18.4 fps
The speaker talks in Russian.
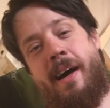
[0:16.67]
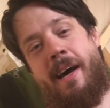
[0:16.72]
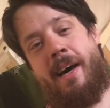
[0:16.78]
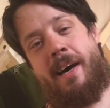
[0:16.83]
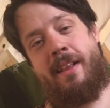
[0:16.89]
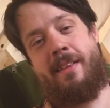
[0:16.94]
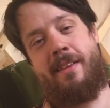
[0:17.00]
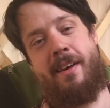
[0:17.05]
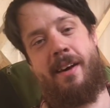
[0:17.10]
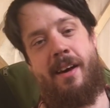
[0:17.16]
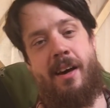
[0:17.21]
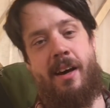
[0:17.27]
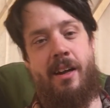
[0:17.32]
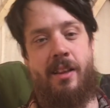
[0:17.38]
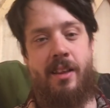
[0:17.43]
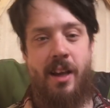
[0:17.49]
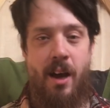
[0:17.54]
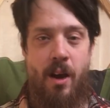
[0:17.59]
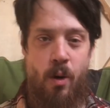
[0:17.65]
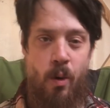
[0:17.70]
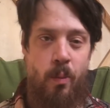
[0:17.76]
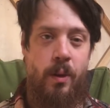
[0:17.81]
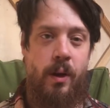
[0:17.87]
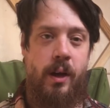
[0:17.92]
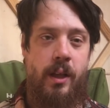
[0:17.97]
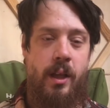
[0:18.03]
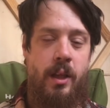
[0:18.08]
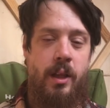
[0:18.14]
Это та
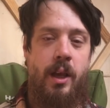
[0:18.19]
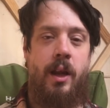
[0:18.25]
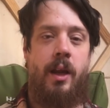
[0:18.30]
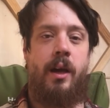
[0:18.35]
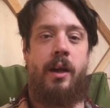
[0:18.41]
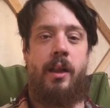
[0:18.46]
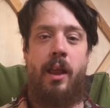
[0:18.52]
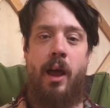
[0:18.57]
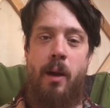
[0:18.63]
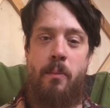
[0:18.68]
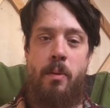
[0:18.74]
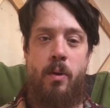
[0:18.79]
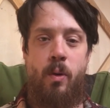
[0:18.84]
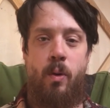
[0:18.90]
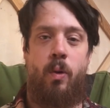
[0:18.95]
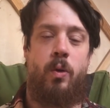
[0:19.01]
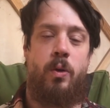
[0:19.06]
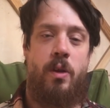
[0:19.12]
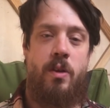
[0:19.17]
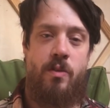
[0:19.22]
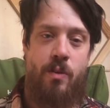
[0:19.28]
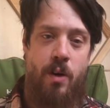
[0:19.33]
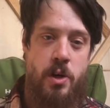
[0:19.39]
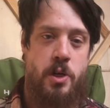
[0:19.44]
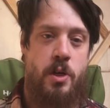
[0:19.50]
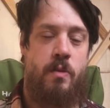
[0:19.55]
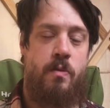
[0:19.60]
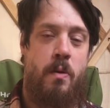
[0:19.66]
рубрика недели, когда я беру кого то из
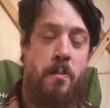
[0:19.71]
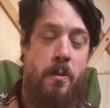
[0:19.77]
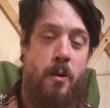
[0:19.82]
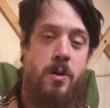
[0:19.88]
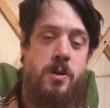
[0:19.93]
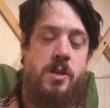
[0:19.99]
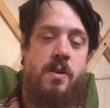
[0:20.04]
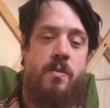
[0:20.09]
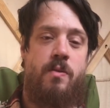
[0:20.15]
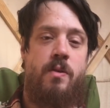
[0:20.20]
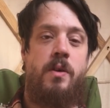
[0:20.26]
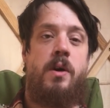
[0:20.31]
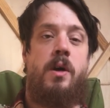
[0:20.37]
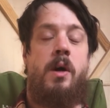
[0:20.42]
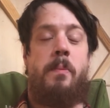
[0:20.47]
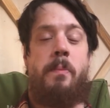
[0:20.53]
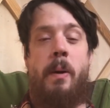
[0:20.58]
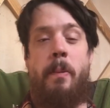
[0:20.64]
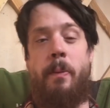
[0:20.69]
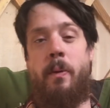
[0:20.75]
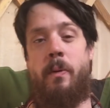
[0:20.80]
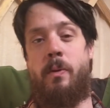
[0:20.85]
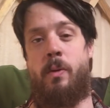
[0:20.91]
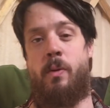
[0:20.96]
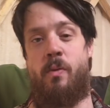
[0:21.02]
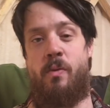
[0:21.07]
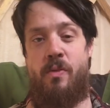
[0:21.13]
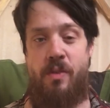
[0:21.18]
ваших вопросов по
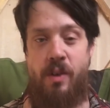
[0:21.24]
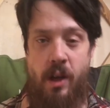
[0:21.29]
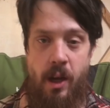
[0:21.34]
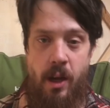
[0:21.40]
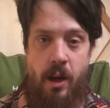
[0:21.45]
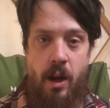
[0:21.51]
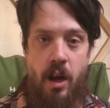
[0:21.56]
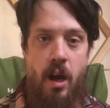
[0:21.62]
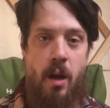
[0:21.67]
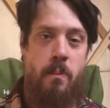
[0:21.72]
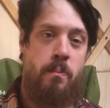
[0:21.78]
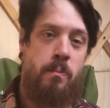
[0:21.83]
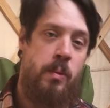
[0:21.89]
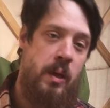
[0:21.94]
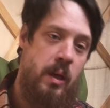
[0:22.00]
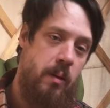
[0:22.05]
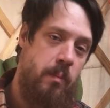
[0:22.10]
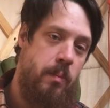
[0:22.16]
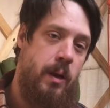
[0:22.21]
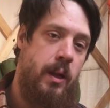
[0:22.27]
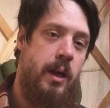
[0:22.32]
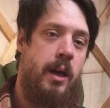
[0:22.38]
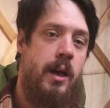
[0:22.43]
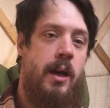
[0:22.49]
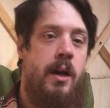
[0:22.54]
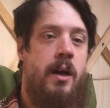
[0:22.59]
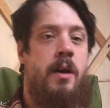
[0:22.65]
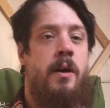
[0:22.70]
поводу вера,
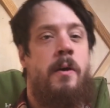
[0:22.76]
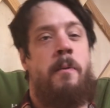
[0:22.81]
Библии,